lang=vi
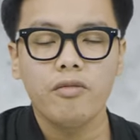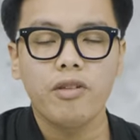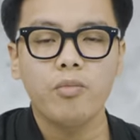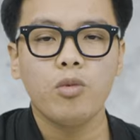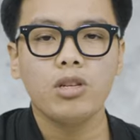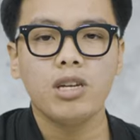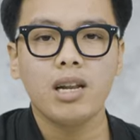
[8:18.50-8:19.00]

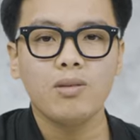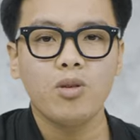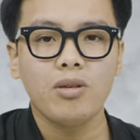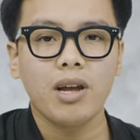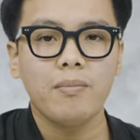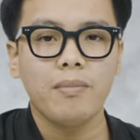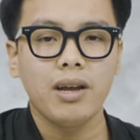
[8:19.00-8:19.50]
Với một chiếc
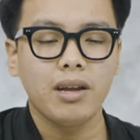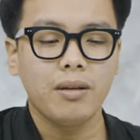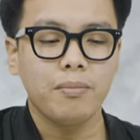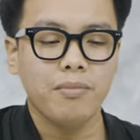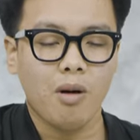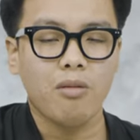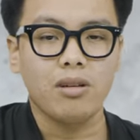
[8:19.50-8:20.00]
laptop
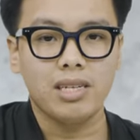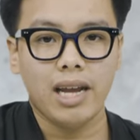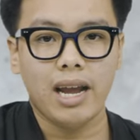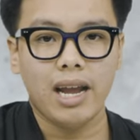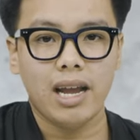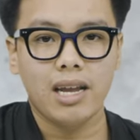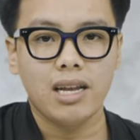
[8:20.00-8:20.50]
gaming mỏng
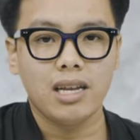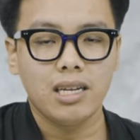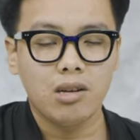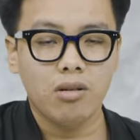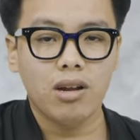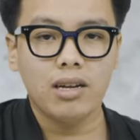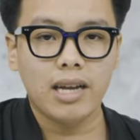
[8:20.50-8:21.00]
nhẹ,
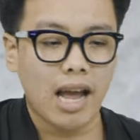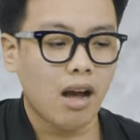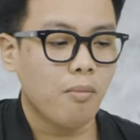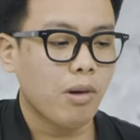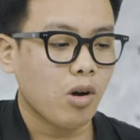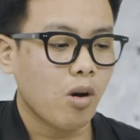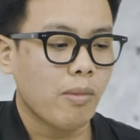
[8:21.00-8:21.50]
hiệu năng
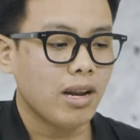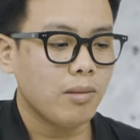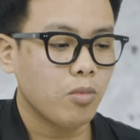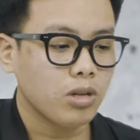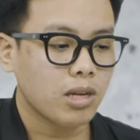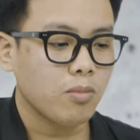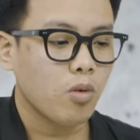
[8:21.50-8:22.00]
cao mà có màn
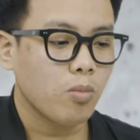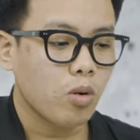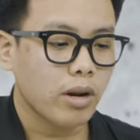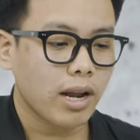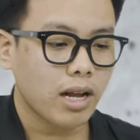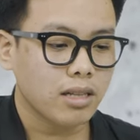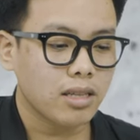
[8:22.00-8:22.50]
hình một trăm bốn mươi
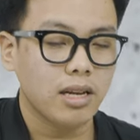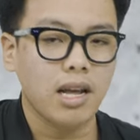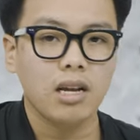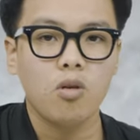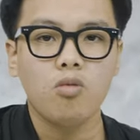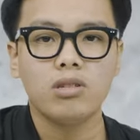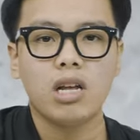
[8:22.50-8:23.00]
bốn héc thì
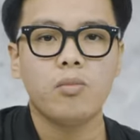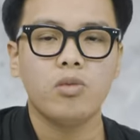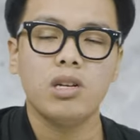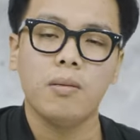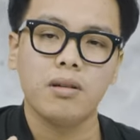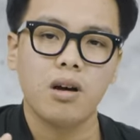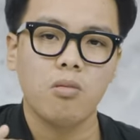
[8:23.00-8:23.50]
đây cũng sẽ là một
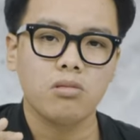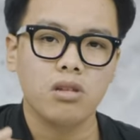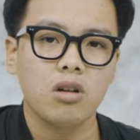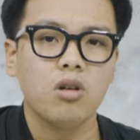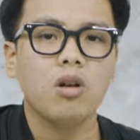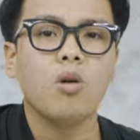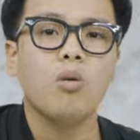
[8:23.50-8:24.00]
điểm cộng
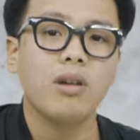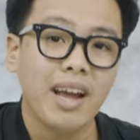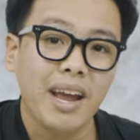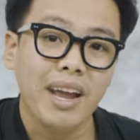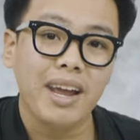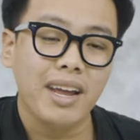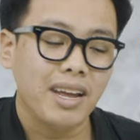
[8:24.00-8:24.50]
tương đối là
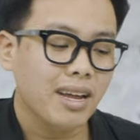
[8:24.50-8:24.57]
ok.